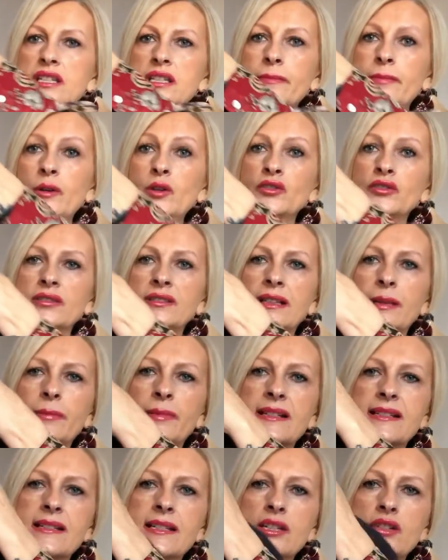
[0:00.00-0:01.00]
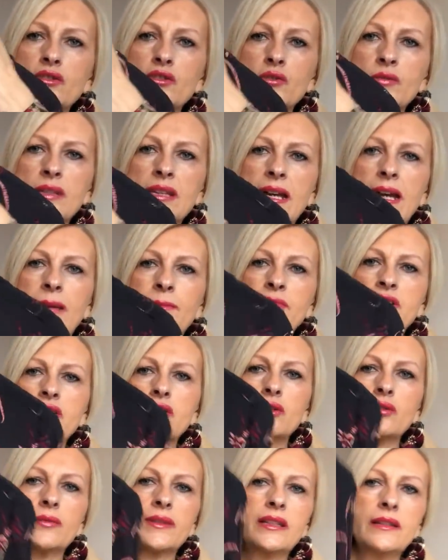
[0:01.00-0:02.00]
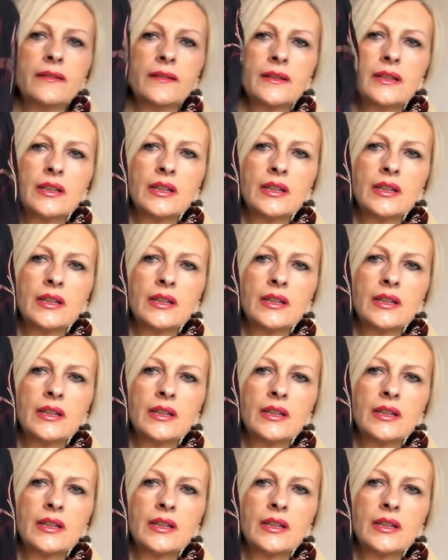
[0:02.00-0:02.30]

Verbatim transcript: J'ai pas eu le temps de la repasser, je suis I'm sorry.